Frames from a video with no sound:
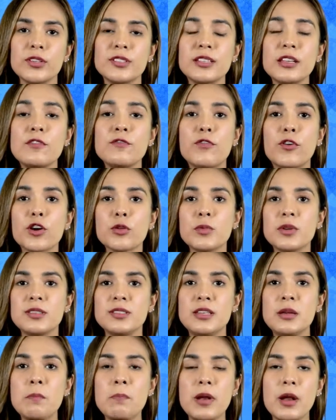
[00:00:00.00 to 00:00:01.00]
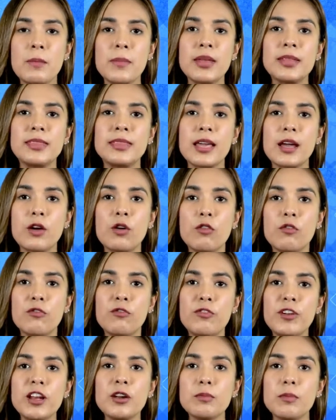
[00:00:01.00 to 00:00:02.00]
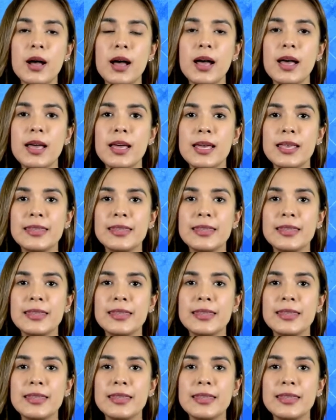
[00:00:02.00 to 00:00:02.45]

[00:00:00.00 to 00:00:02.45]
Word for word: Este informe simplemente confirma